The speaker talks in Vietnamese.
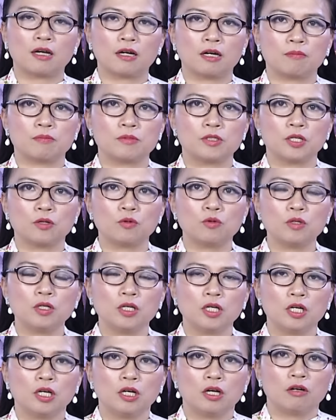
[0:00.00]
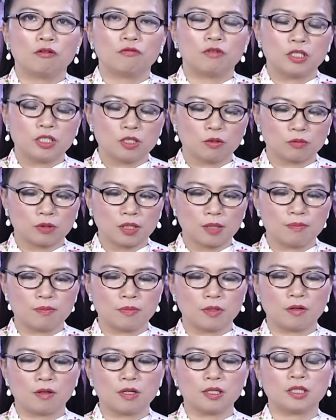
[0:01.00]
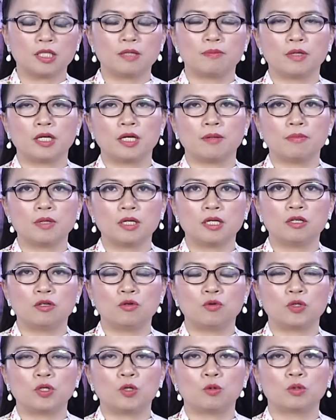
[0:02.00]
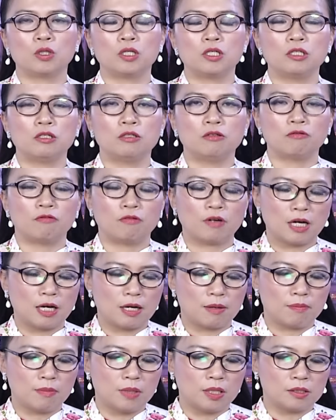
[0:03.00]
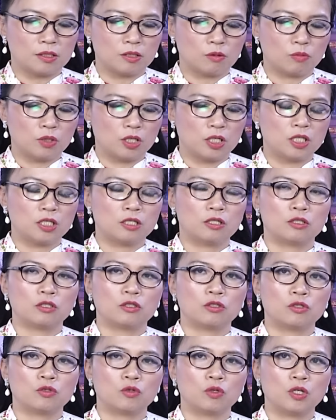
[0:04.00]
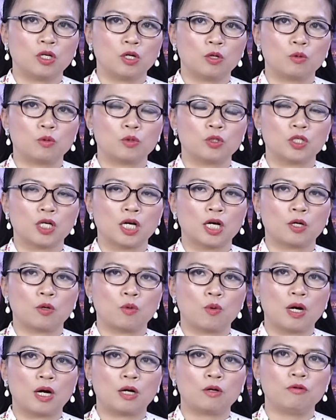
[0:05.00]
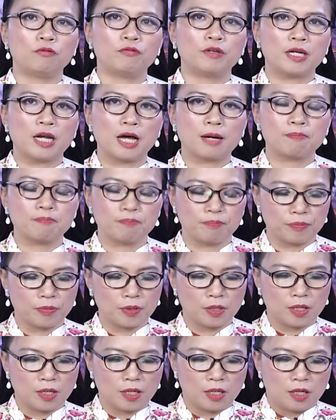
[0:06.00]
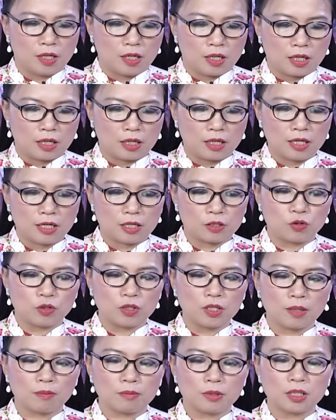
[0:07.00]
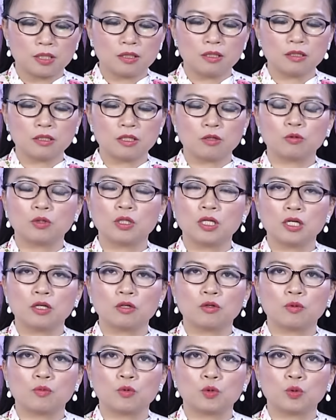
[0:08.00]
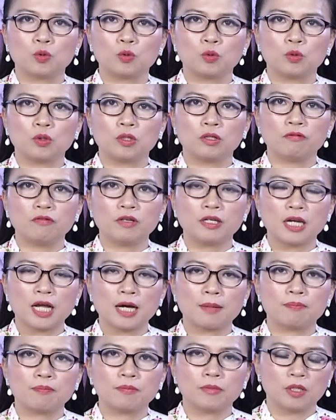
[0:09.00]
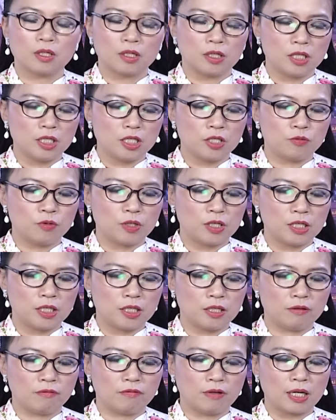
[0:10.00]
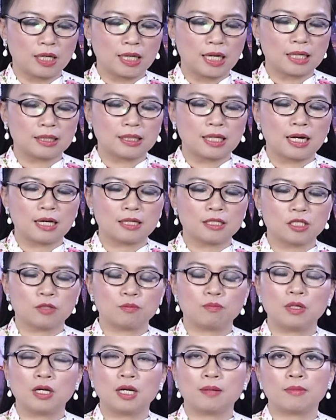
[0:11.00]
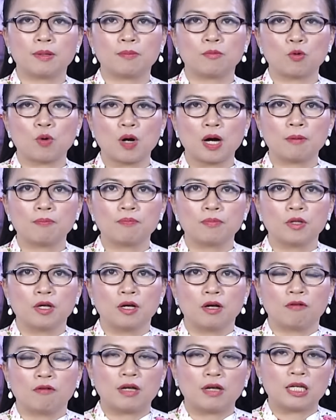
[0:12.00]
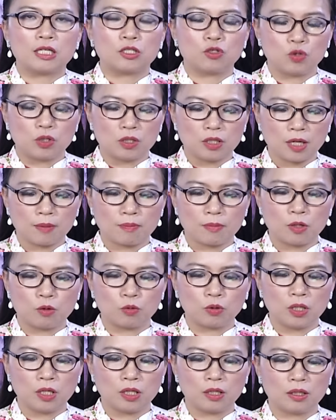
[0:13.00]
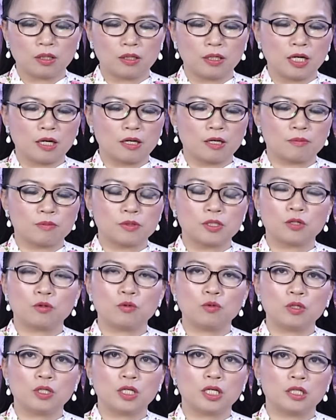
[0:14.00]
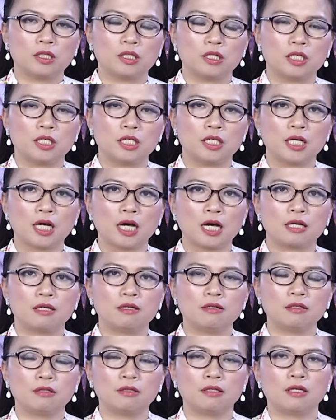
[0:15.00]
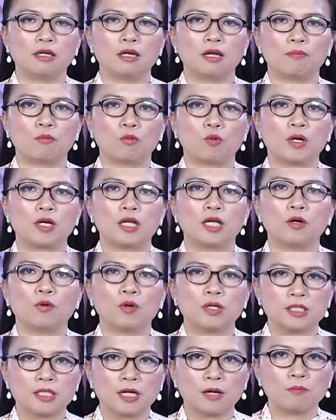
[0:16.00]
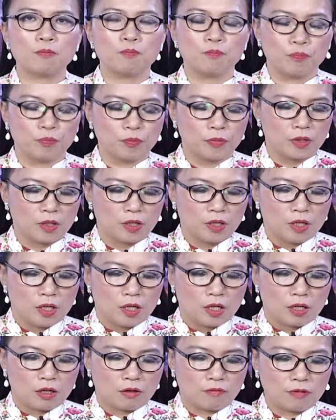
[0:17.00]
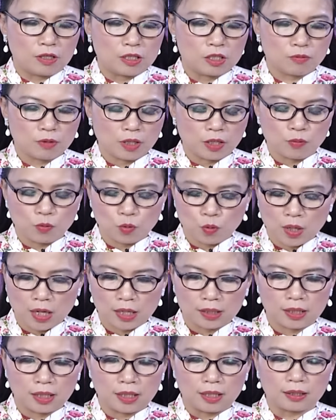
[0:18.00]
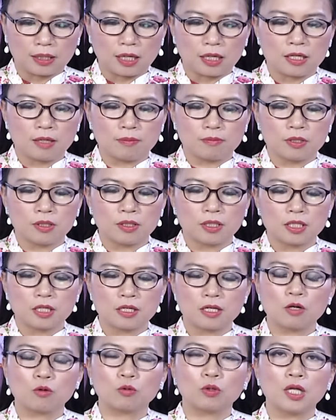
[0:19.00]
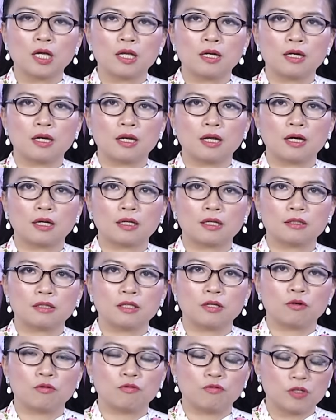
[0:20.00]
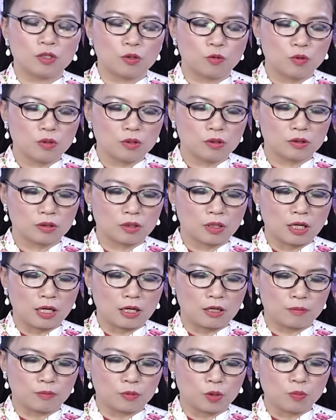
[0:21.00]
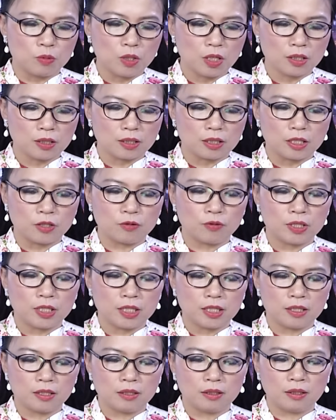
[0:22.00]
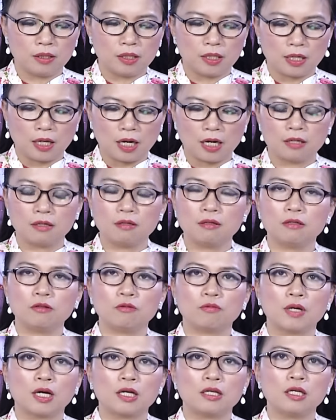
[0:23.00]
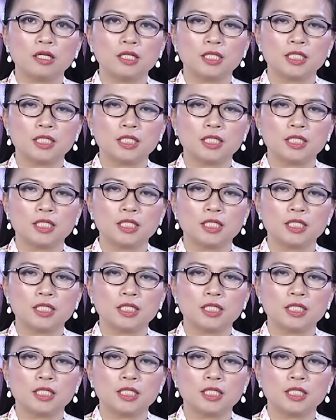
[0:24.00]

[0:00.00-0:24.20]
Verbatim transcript: và Ả Rập Xê Út với trọng tâm đó là tìm kiếm cơ hội đầu tư và mở rộng thị trường xuất khẩu cho hàng hóa của Việt Nam. À, đây là chuyến thăm chính thức đầu tiên của một thủ tướng Việt Nam tới UAE và Qatar trong 15 năm qua và là chuyến thăm đầu tiên tới Ả Rập Xê Út kể từ khi hai nước thiết lập quan hệ ngoại giao. À, và trong ngày hôm qua thì tại điểm dừng chân đầu tiên là các tiểu vương quốc à, Ả Rập Thống Nhất là UAE thì hai nước cũng đã